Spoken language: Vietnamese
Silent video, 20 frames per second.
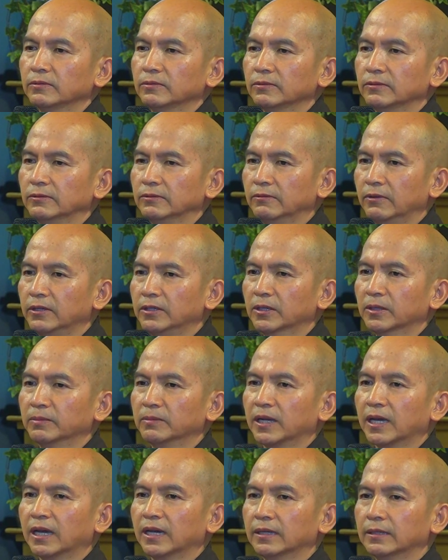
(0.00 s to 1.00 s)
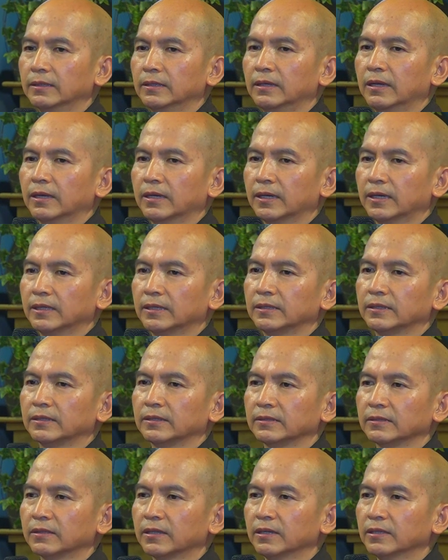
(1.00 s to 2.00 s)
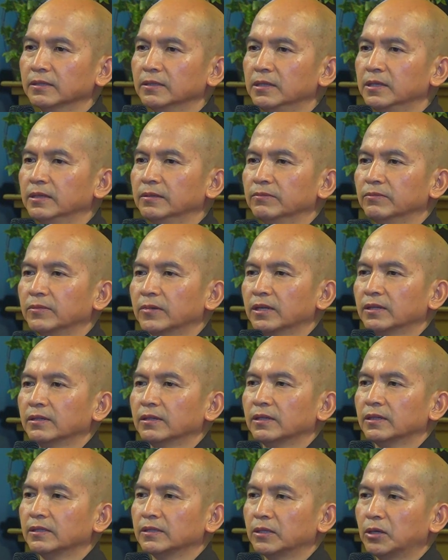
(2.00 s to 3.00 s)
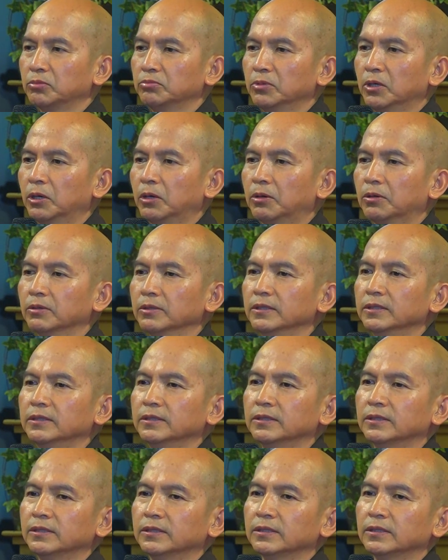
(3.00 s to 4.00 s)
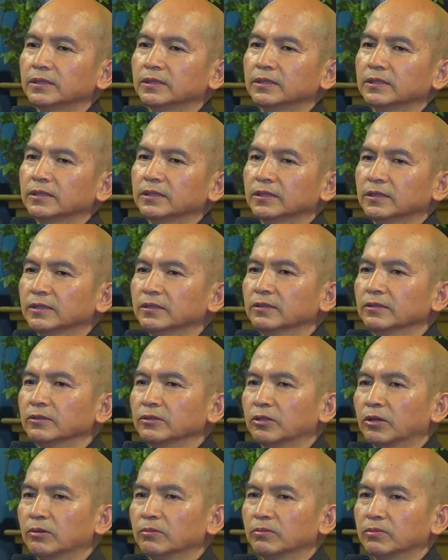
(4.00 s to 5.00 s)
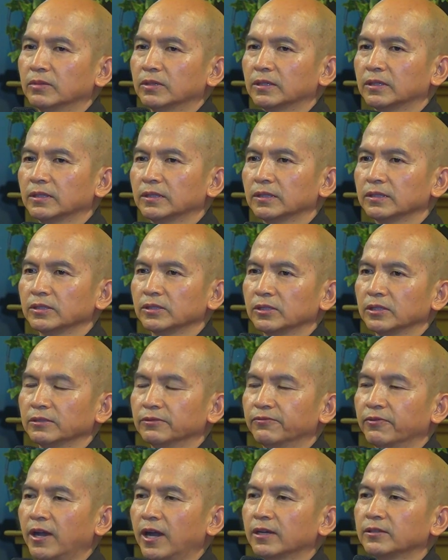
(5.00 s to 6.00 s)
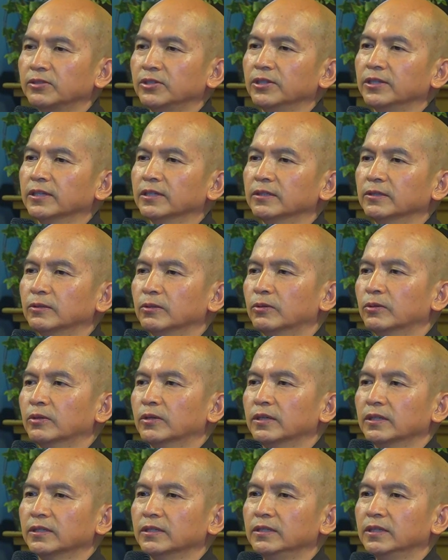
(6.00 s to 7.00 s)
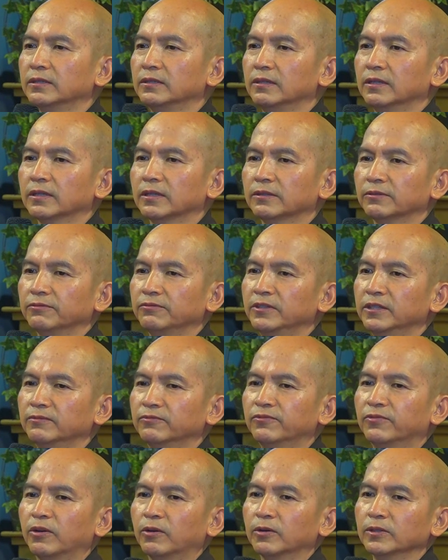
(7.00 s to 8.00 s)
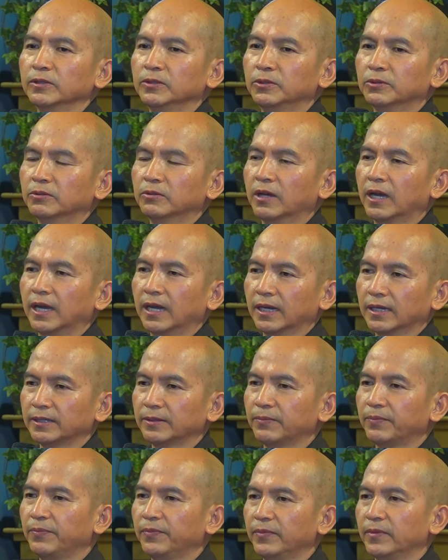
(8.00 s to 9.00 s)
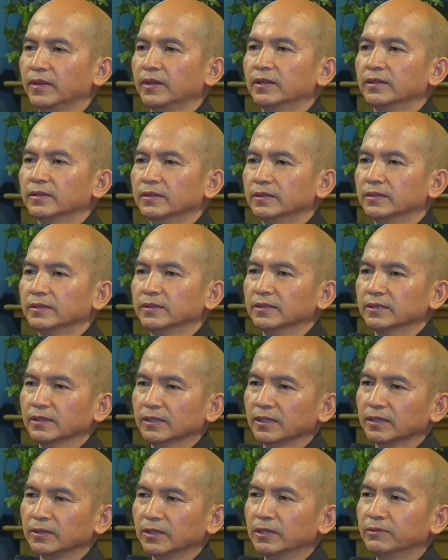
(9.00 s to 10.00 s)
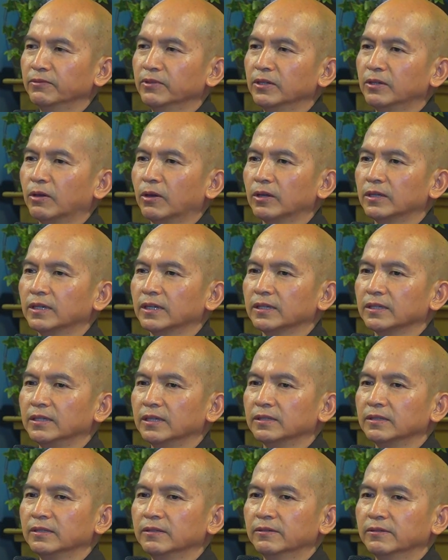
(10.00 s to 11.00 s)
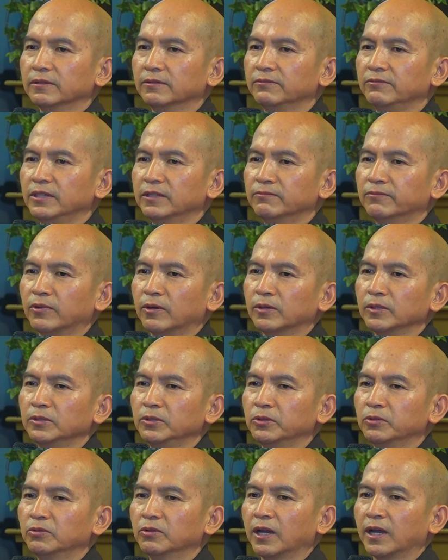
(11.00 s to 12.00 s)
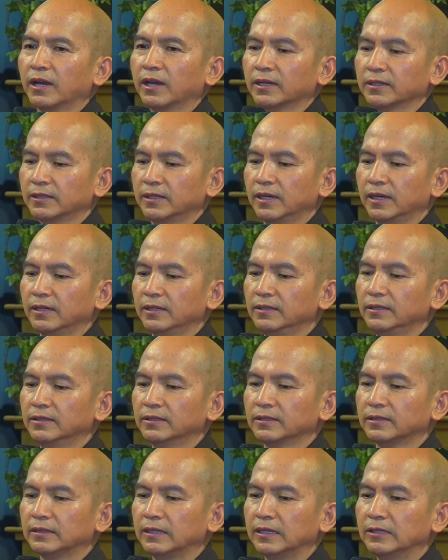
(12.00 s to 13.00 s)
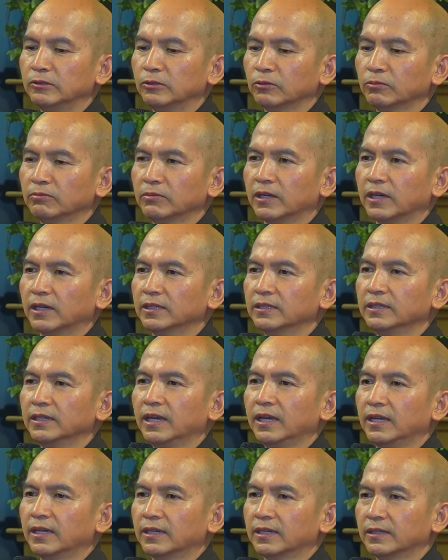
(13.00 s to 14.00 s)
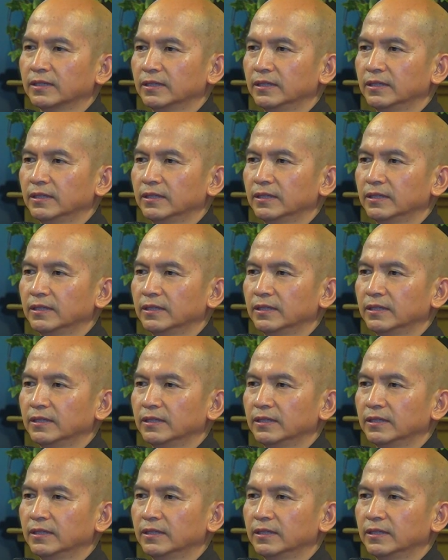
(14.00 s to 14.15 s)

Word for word: Vì hôm nay là thời điểm rất là nóng hổi trong sự phát triển của dịch viêm phổi Vũ Hán. Thiên Phước gọi là dịch viêm phổi Vũ Hán để đại chúng đỡ nghe